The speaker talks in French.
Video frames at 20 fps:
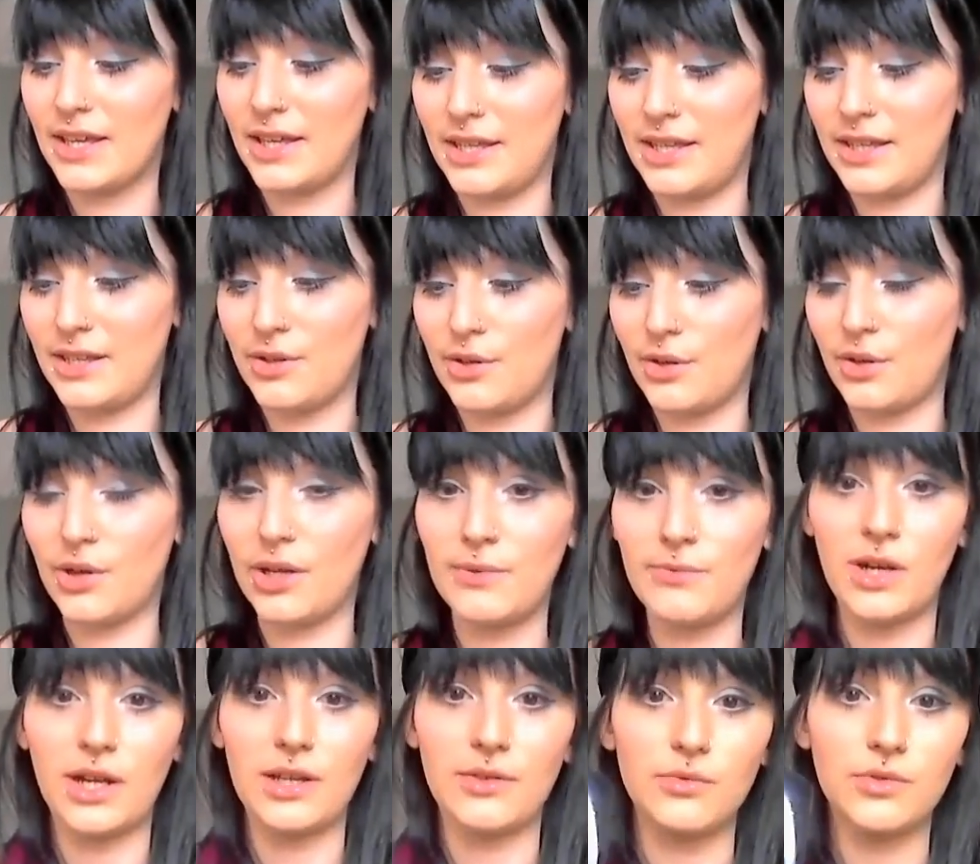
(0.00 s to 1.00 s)
Et, euh, et
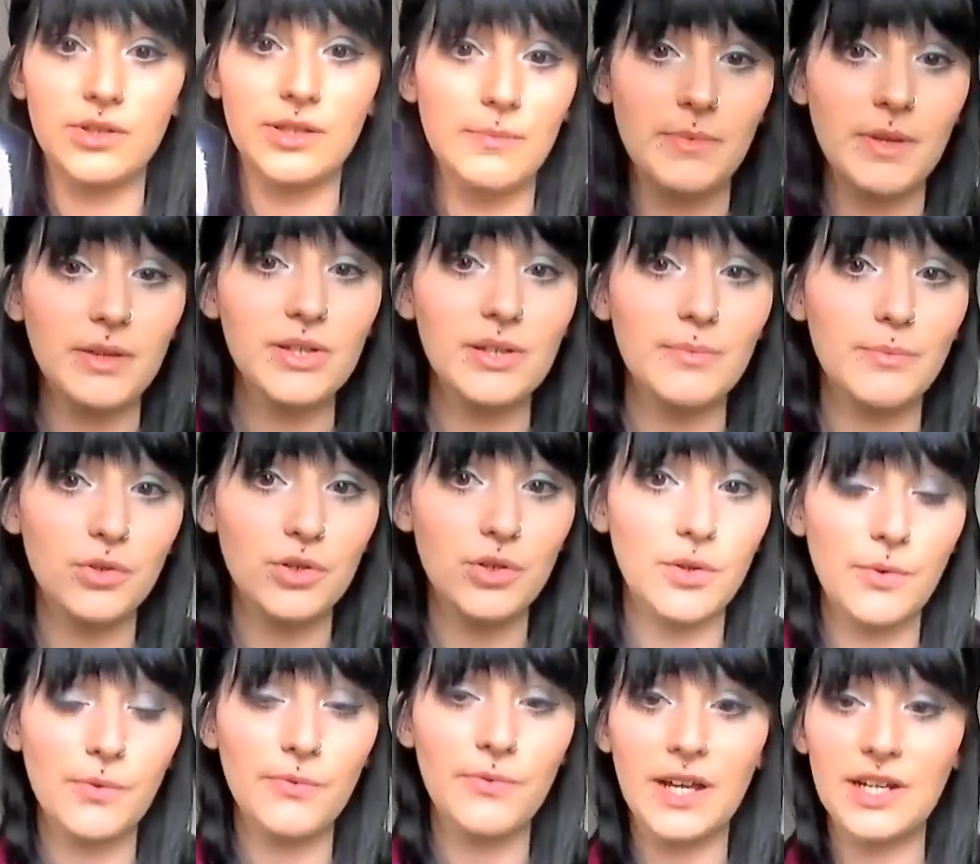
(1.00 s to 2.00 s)
voilà, donc c'est bien, c'est pour
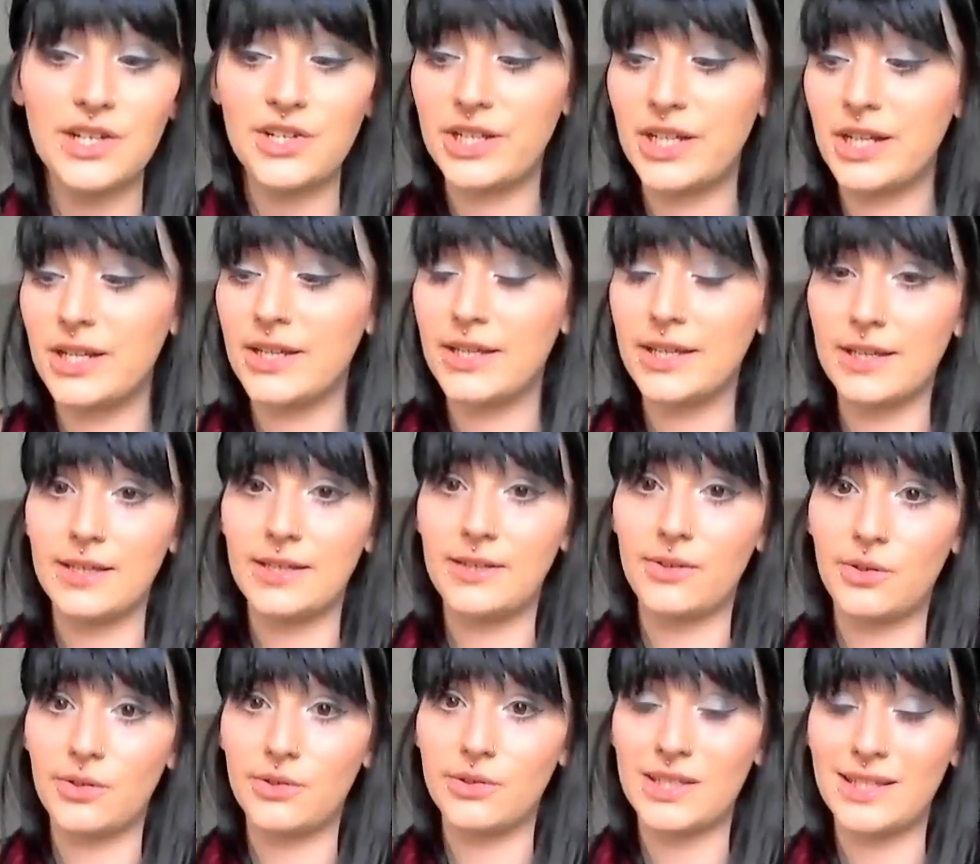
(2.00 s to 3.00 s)
cheveux fragiles et
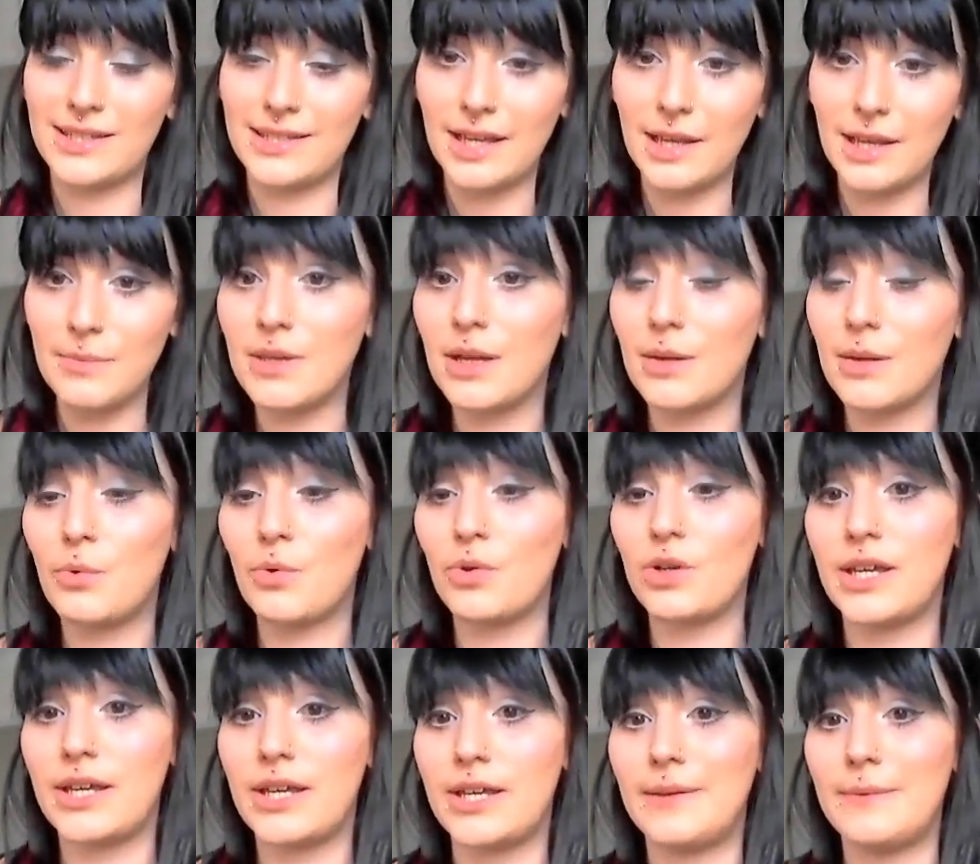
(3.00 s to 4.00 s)
euh, c'est très bien pour
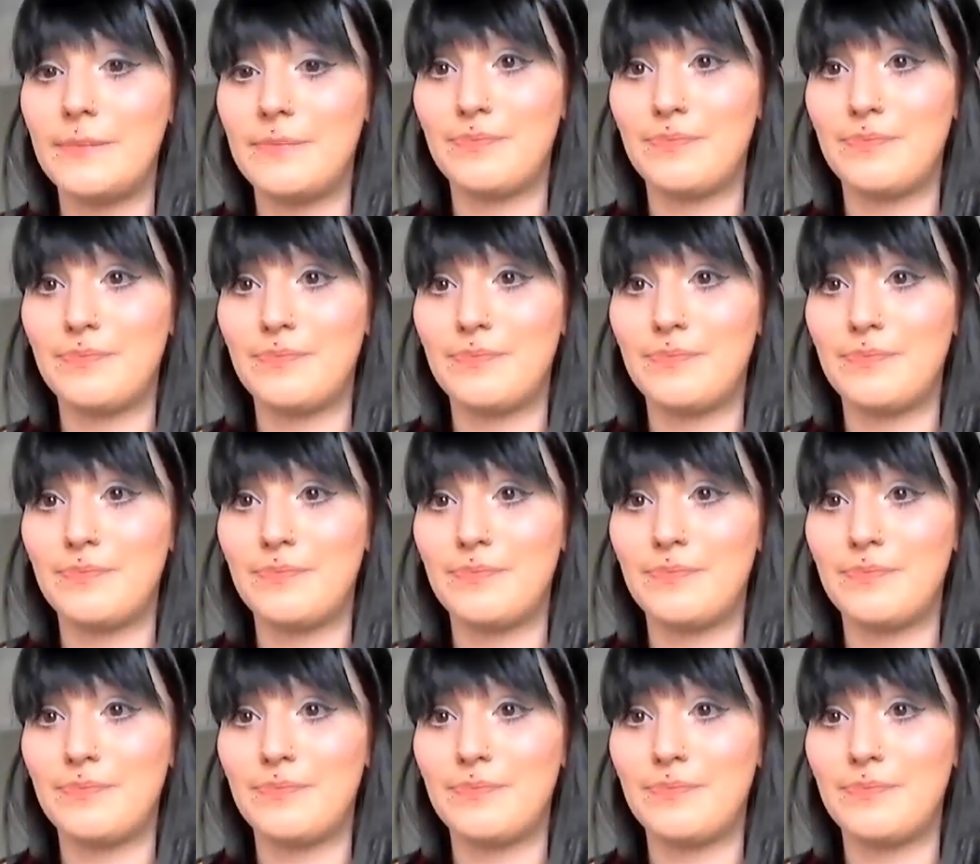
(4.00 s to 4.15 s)
les,